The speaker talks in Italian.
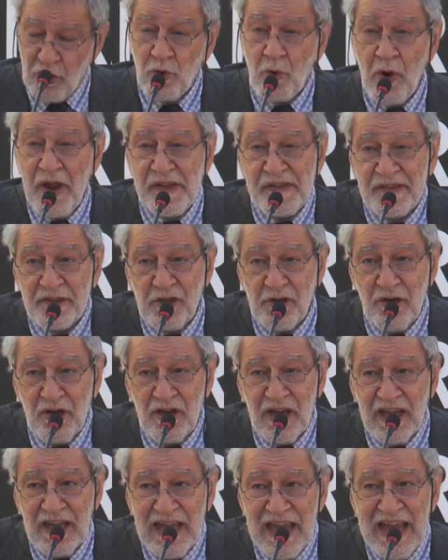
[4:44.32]

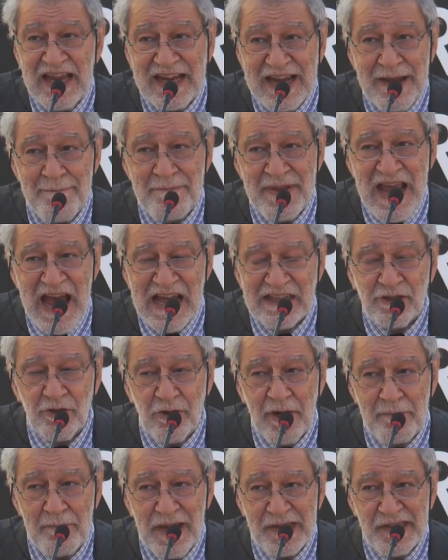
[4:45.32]
Questo è
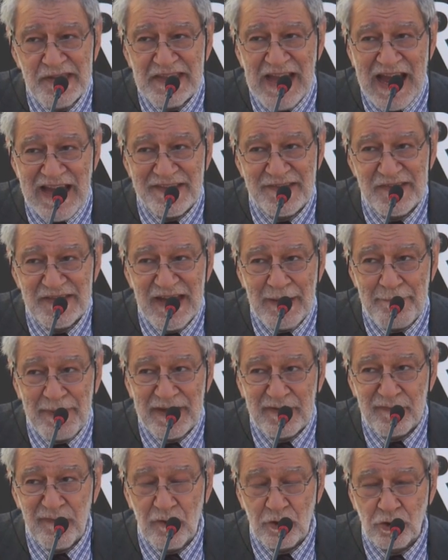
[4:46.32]
cambiato abbastanza,
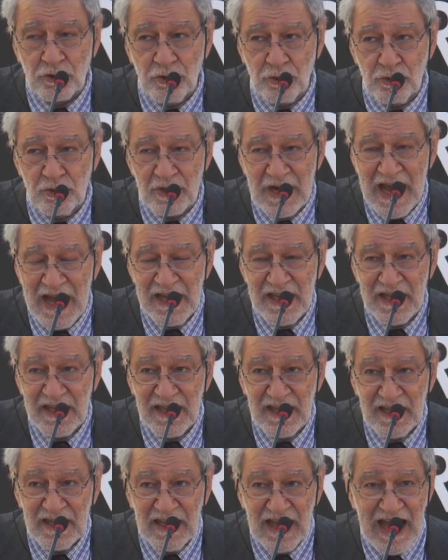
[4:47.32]
per fortuna